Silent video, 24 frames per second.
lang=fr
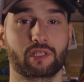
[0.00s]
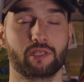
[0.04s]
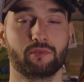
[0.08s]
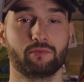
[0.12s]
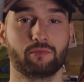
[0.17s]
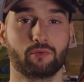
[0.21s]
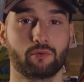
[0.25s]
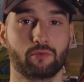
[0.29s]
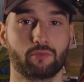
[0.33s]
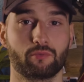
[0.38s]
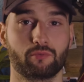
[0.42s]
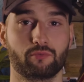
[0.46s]
qui
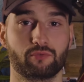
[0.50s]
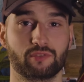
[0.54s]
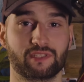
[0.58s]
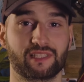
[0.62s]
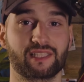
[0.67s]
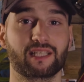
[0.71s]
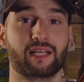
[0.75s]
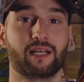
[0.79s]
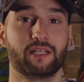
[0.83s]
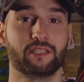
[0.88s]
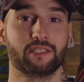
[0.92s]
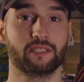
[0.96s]
vont vous
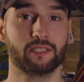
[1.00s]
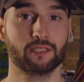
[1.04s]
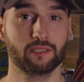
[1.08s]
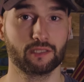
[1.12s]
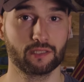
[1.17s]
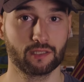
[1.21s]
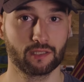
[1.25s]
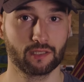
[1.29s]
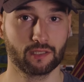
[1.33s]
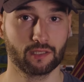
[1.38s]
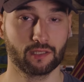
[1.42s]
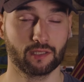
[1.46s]

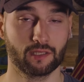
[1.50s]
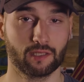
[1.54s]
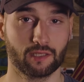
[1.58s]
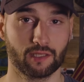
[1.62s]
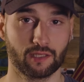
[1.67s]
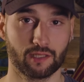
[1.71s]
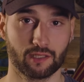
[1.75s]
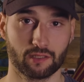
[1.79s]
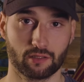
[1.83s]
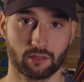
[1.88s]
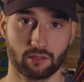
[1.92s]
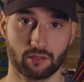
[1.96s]
irradier
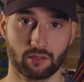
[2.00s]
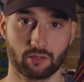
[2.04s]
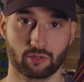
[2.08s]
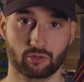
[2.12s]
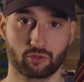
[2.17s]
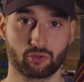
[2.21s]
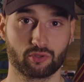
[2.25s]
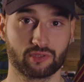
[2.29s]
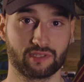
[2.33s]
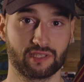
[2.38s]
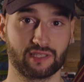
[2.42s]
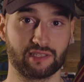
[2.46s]
et euh,
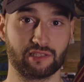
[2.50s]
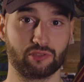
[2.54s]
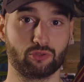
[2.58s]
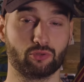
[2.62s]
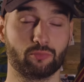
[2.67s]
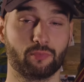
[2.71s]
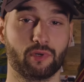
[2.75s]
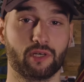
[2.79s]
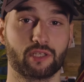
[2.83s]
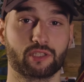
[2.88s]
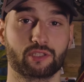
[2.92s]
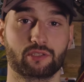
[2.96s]
causer des
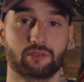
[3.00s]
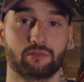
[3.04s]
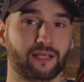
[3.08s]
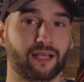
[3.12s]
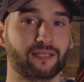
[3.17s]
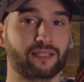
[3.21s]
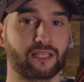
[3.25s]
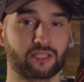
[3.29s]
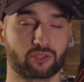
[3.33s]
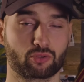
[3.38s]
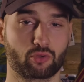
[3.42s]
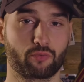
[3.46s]
dommages
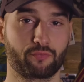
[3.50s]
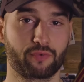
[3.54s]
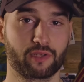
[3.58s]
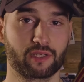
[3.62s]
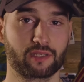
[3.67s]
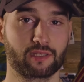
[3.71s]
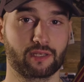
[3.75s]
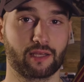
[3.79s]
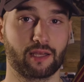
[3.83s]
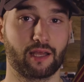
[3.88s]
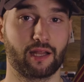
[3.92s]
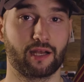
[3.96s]

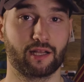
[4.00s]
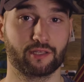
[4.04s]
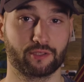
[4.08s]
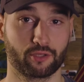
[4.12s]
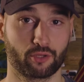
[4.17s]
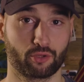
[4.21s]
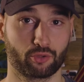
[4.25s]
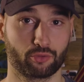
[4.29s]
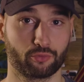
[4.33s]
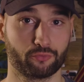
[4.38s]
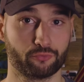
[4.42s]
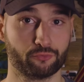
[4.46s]
catastrophiques à
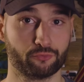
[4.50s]
l'intérieur de